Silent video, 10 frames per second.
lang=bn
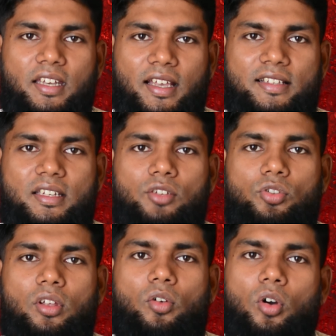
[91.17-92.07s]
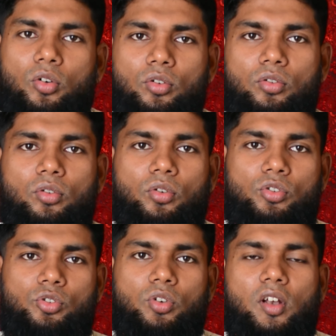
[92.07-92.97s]
নেক্সটে যদি কখনও কোনো
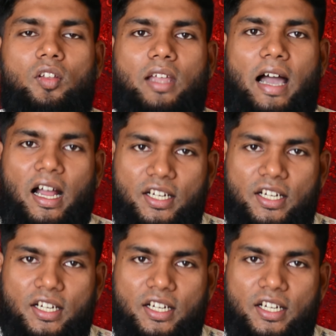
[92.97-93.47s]
জটিলতা